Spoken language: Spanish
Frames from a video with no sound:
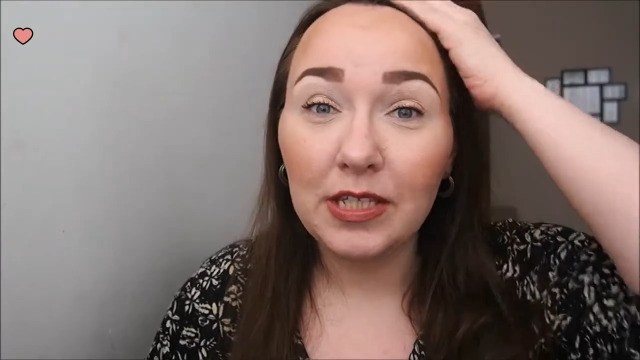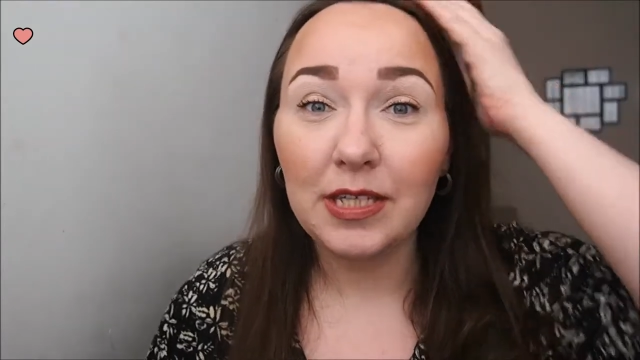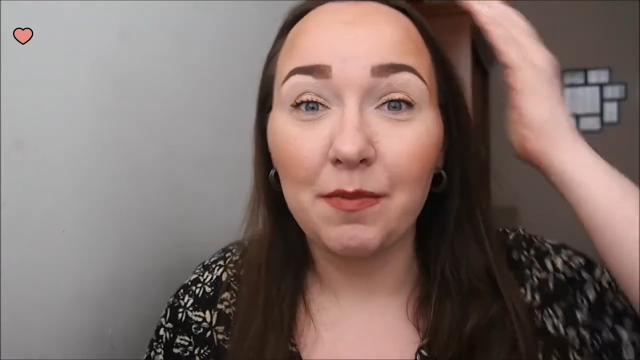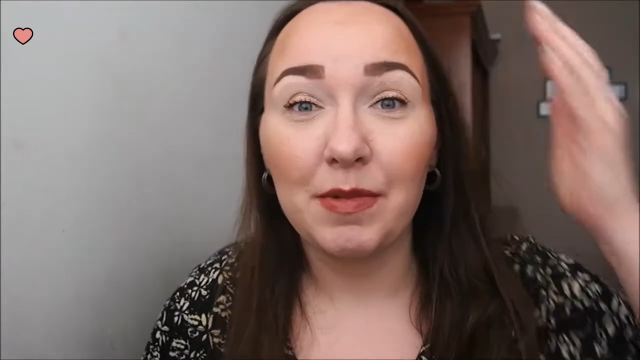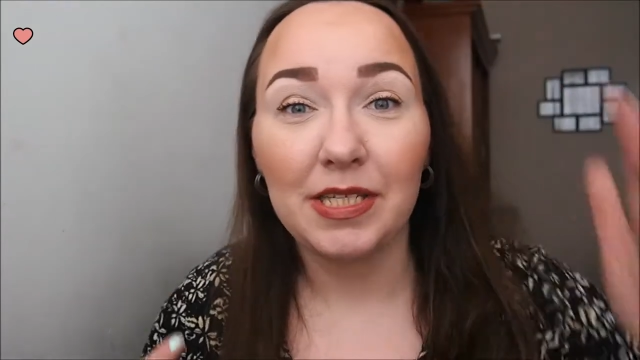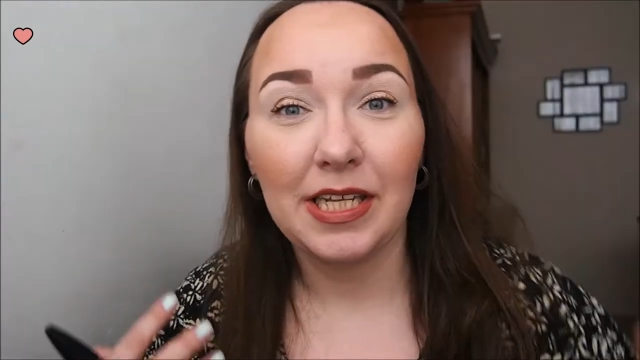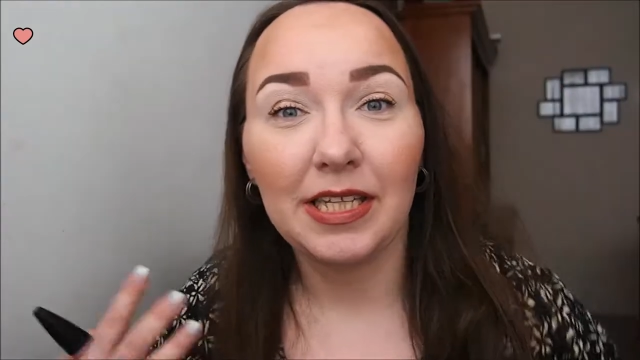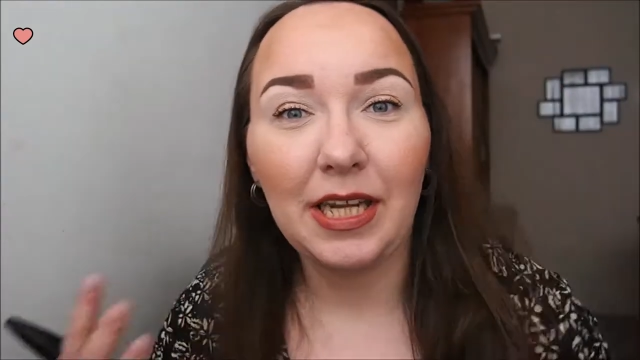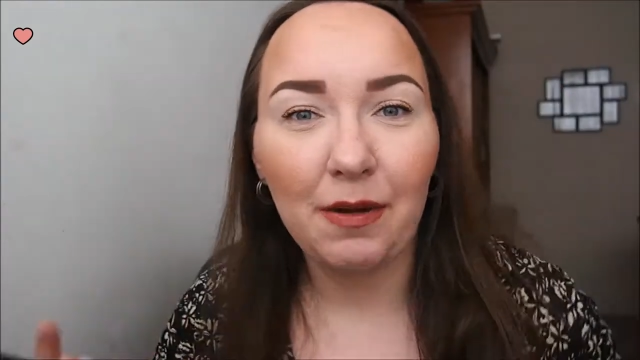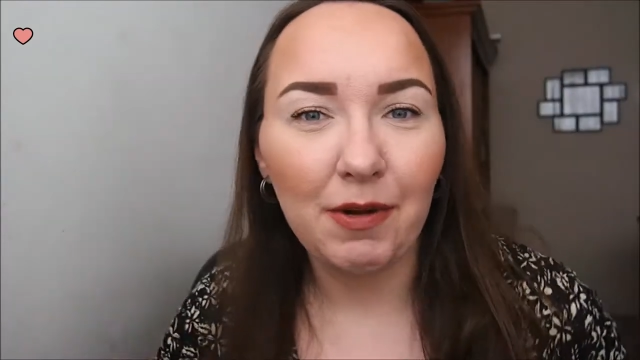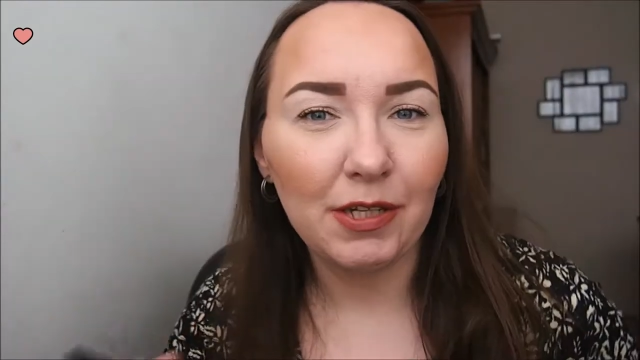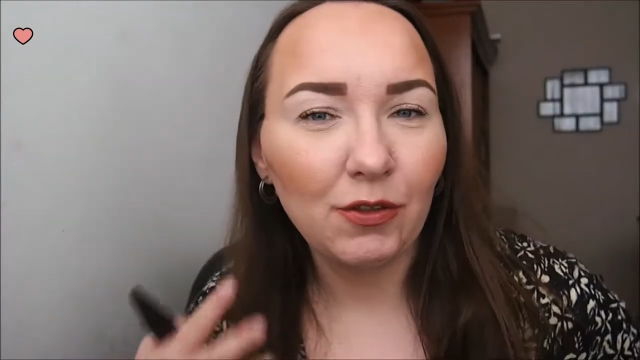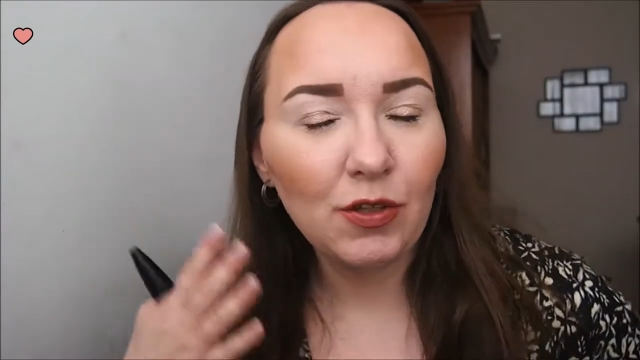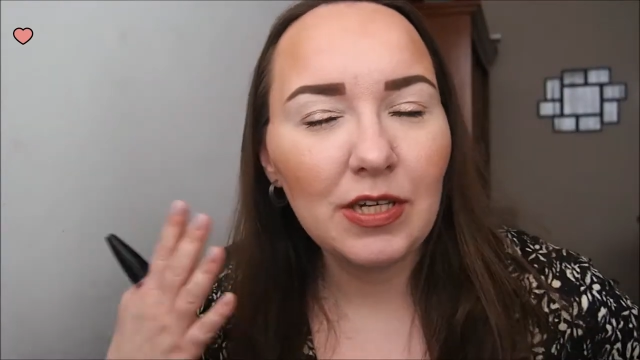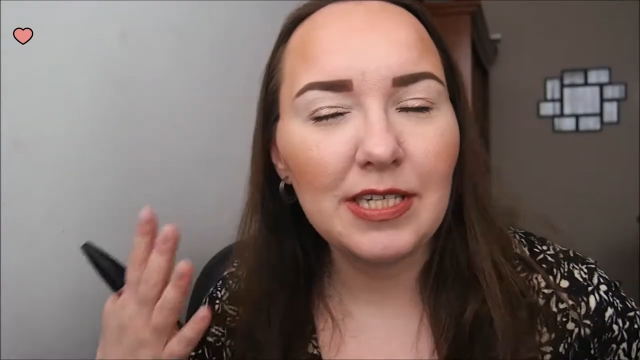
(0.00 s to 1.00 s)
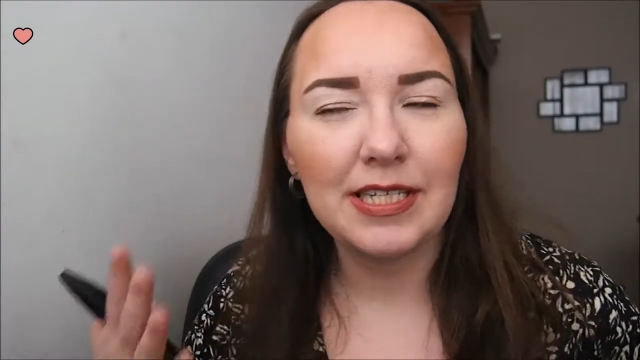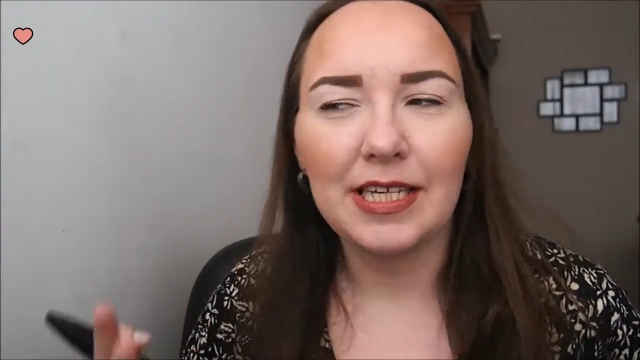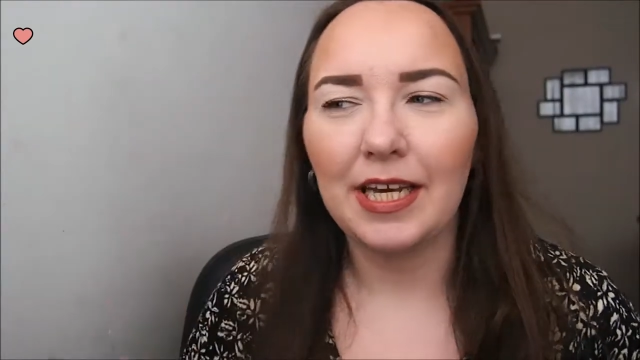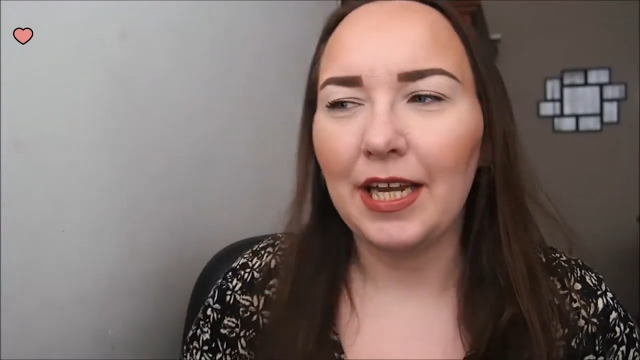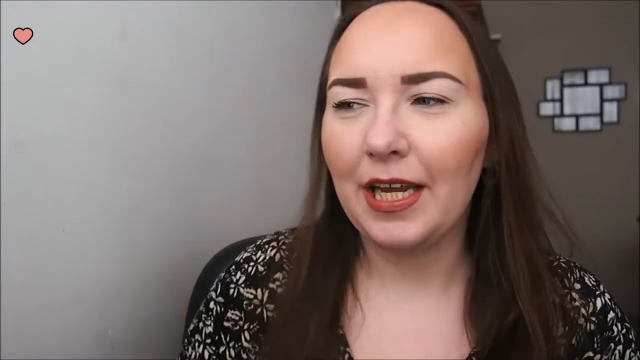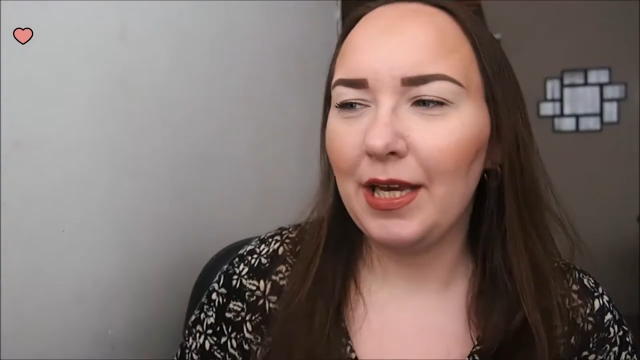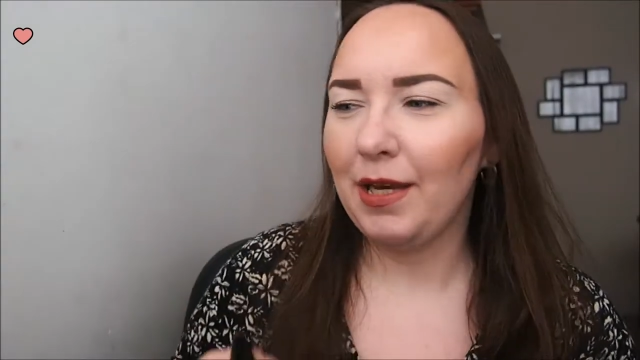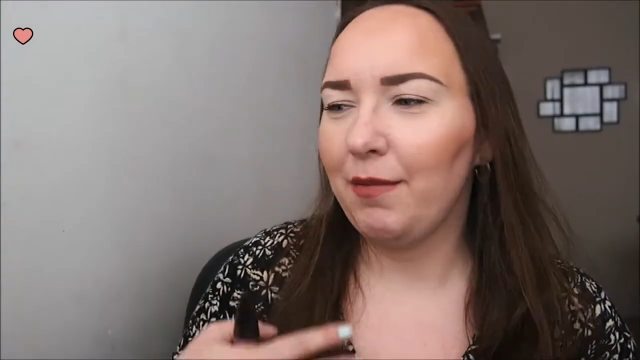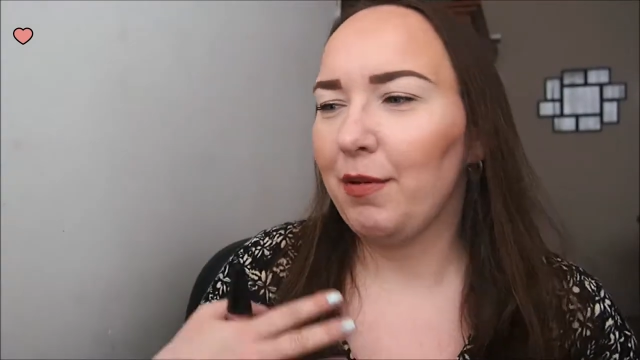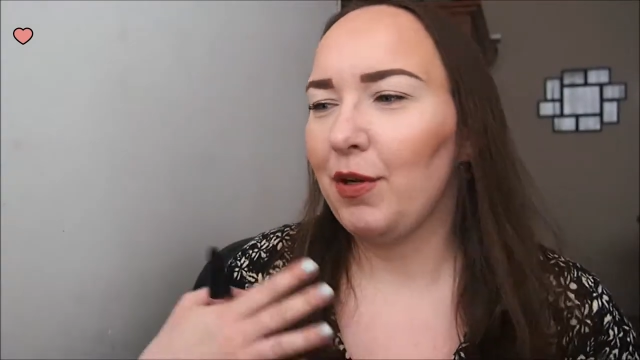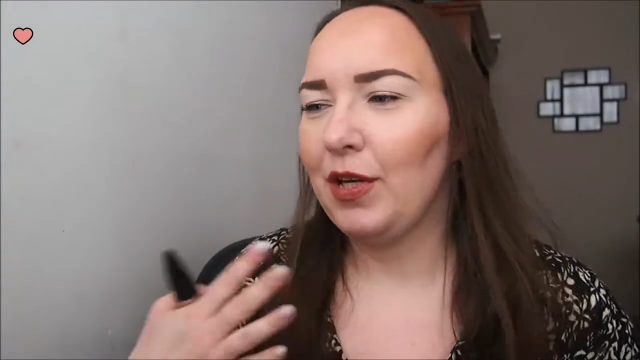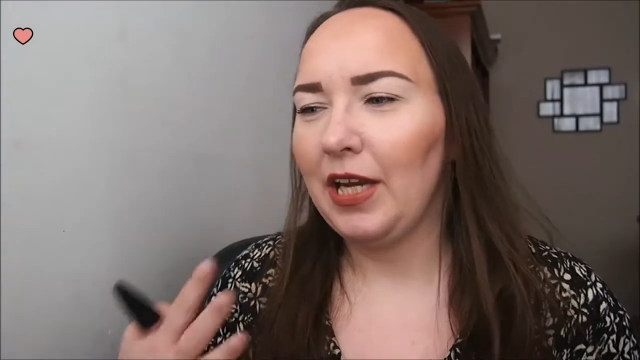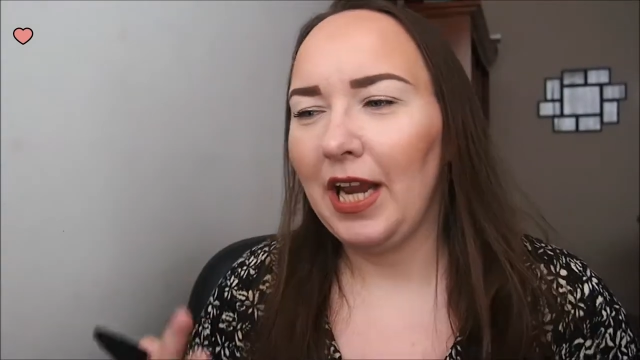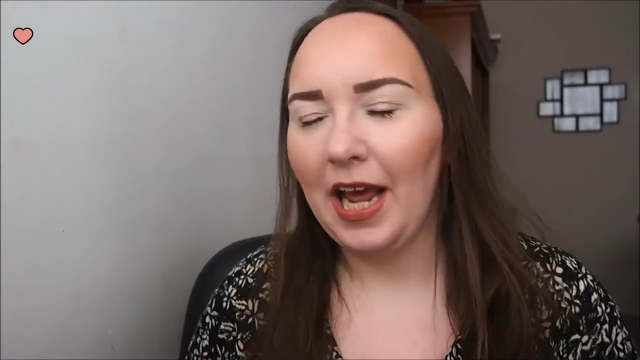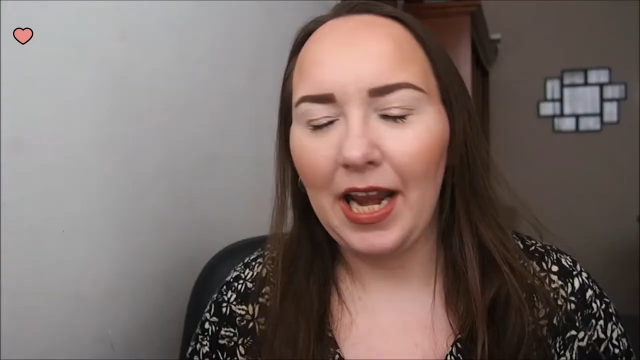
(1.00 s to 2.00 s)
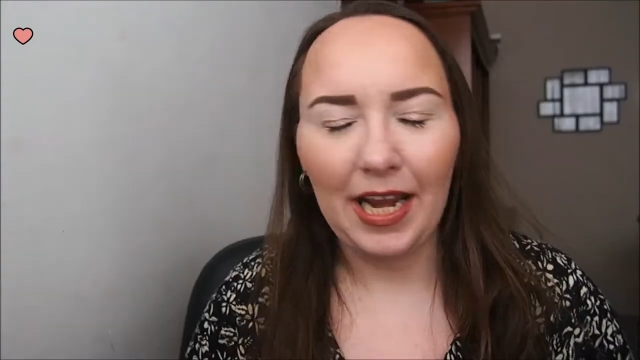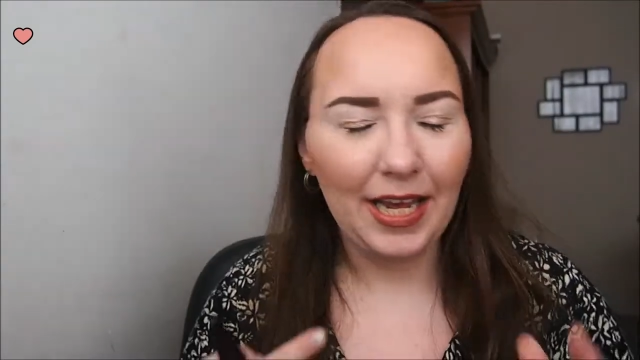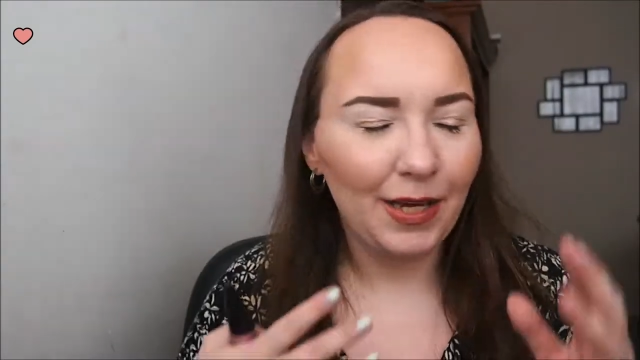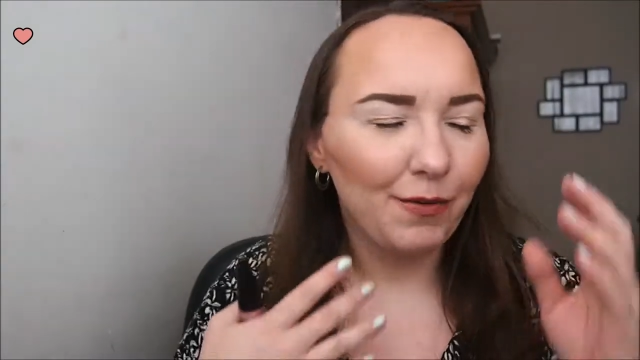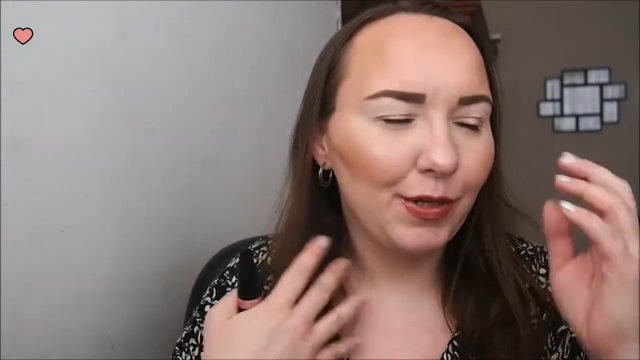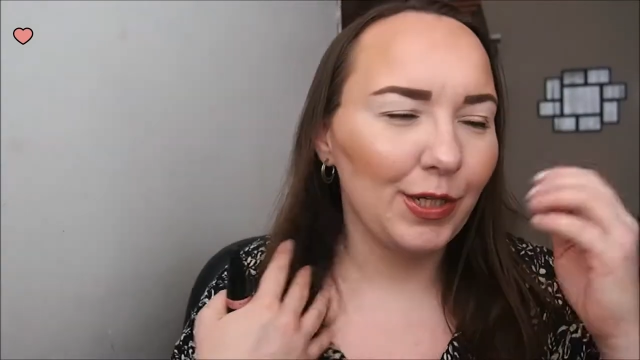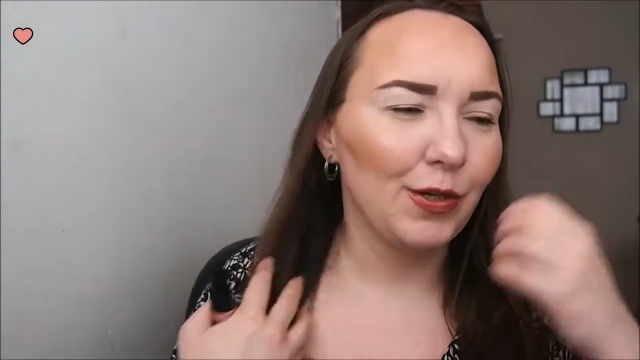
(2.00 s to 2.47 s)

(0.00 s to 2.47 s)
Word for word: se me está trabando el cerebro y la lengua